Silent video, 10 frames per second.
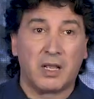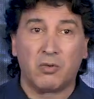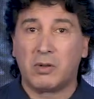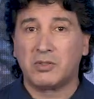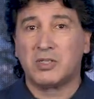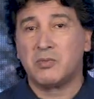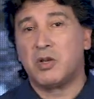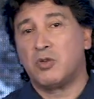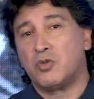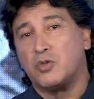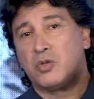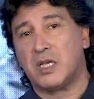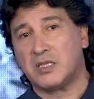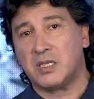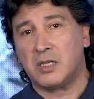Y alguna vez dice, bueno, yo soy
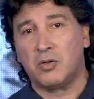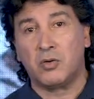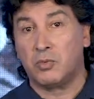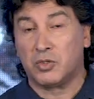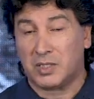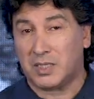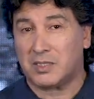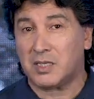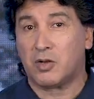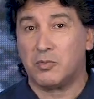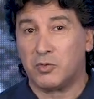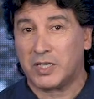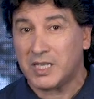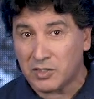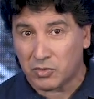así. No, vos tenés que ser como
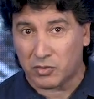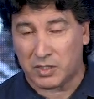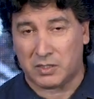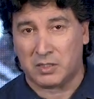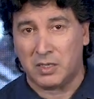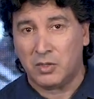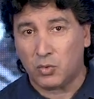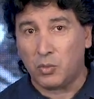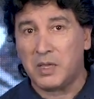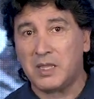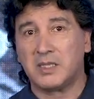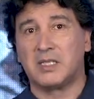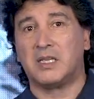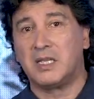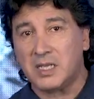Cristo es. Tu vida
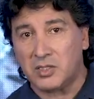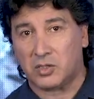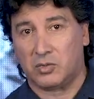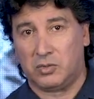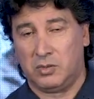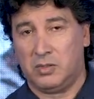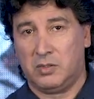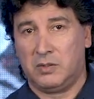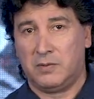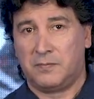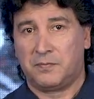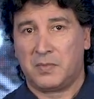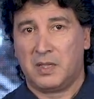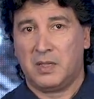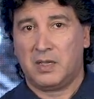está en Cristo.
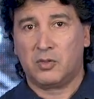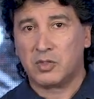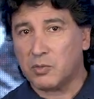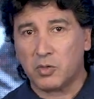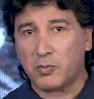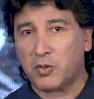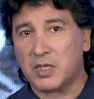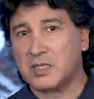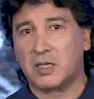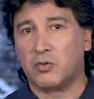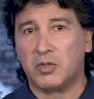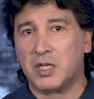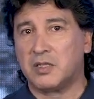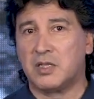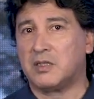Entonces vos no podés
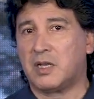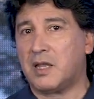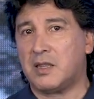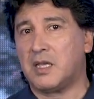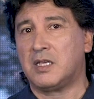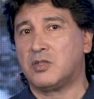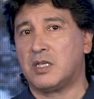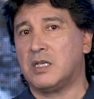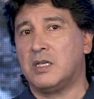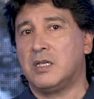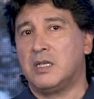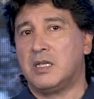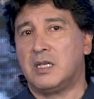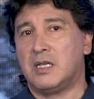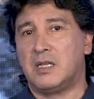esconderte detrás de, ese,
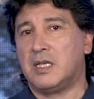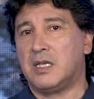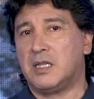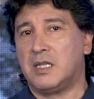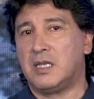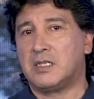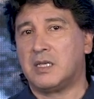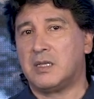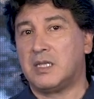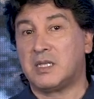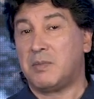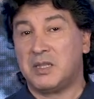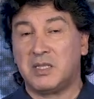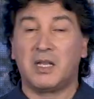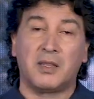eh, de, de, ese, de esa
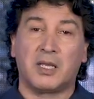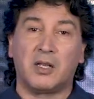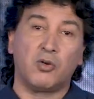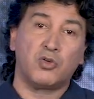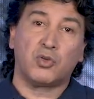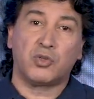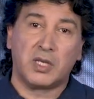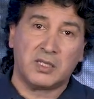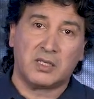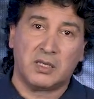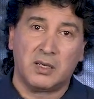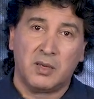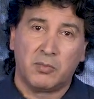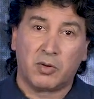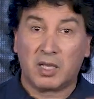mentira de que no, yo soy así.
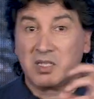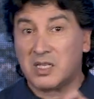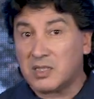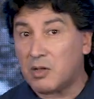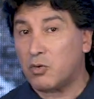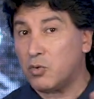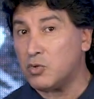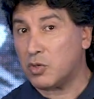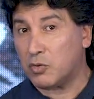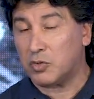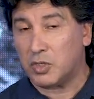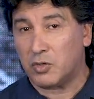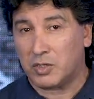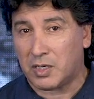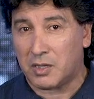Porque allí está el orgullo
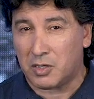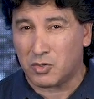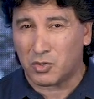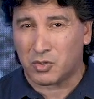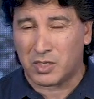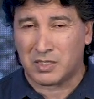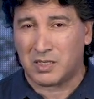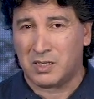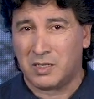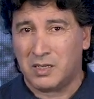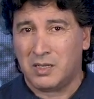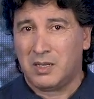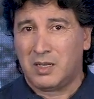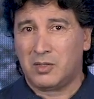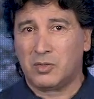escondido detrás del yo soy así.
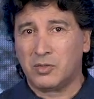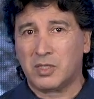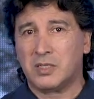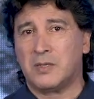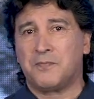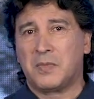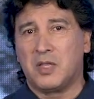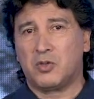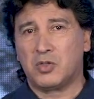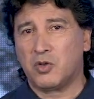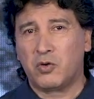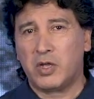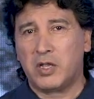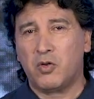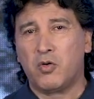Entonces, entonces
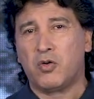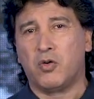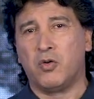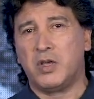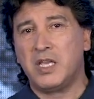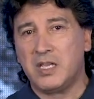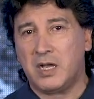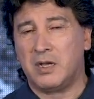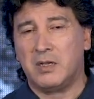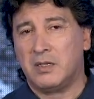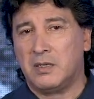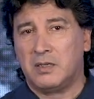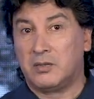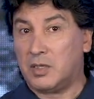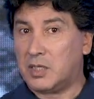enojo, ira,
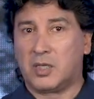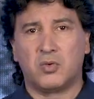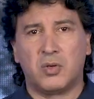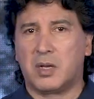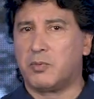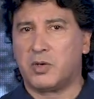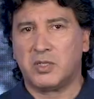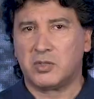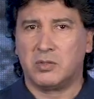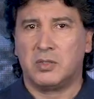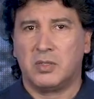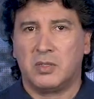tenés que ayunar por eso.